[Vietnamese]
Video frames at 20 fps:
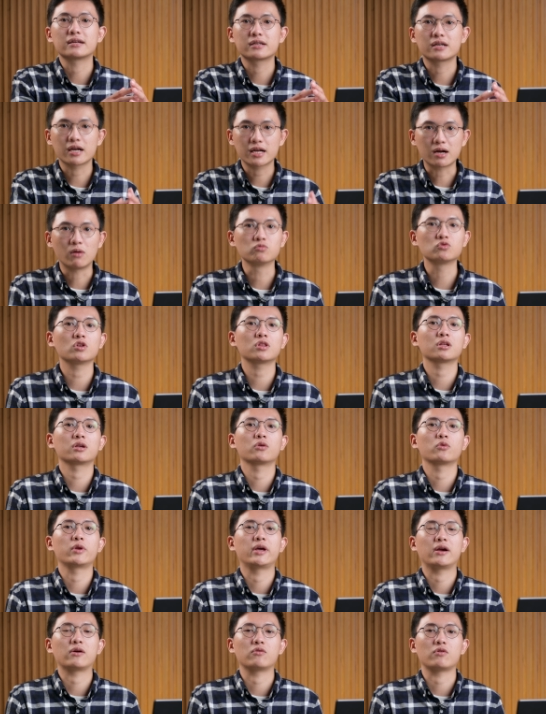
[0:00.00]
cái công suất tiêu
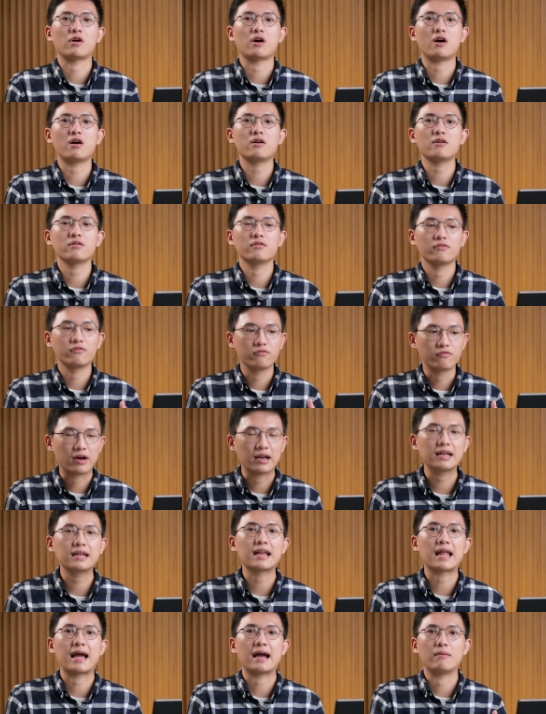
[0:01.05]
thụ điện của nó
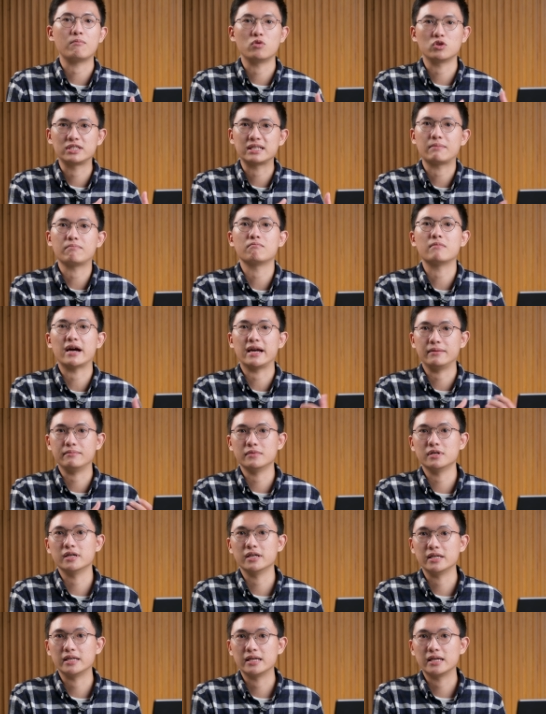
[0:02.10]
vẫn là
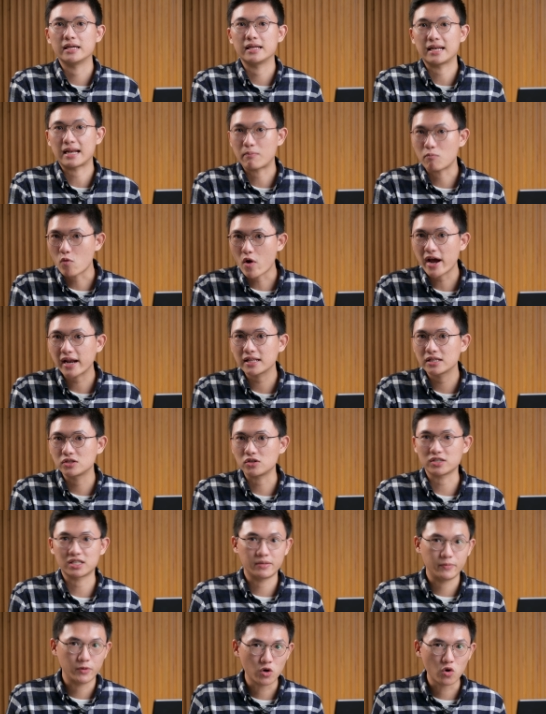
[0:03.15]
175W cho
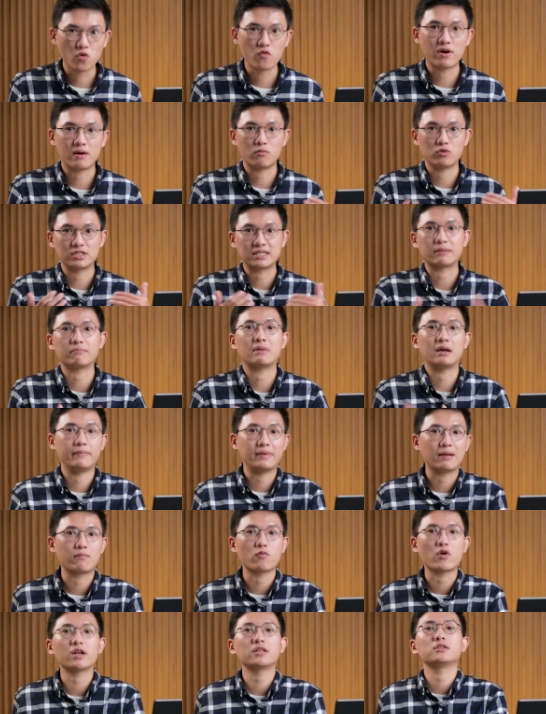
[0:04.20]
CPU và
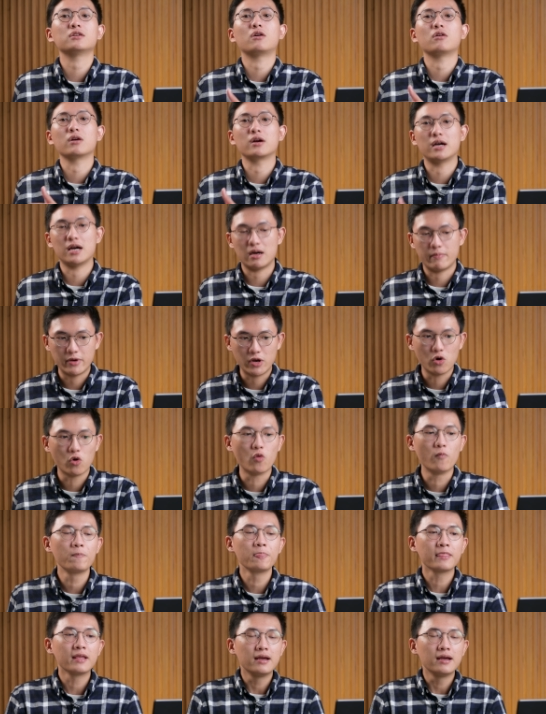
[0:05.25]
175W cho GPU